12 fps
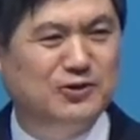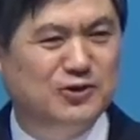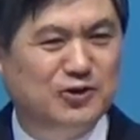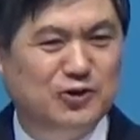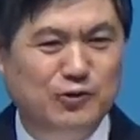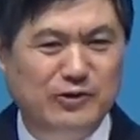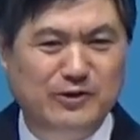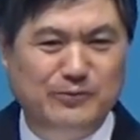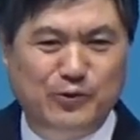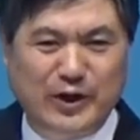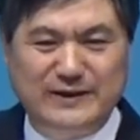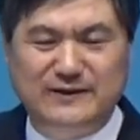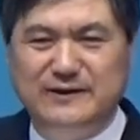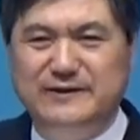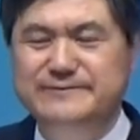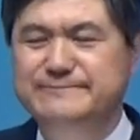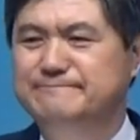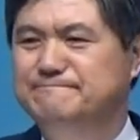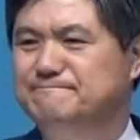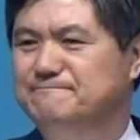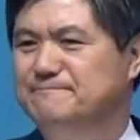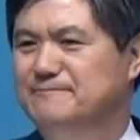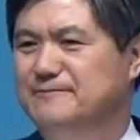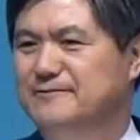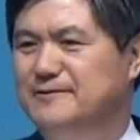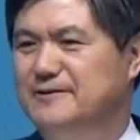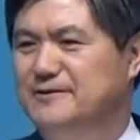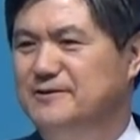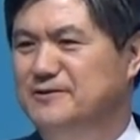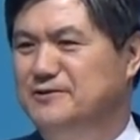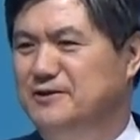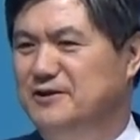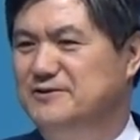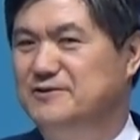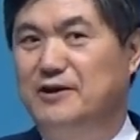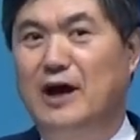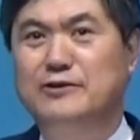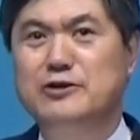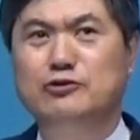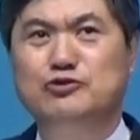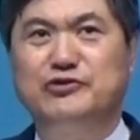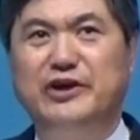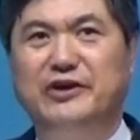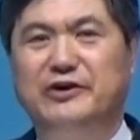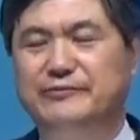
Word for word: 키워 봤던 그런 적이 있어요. 아 띄워 주세요.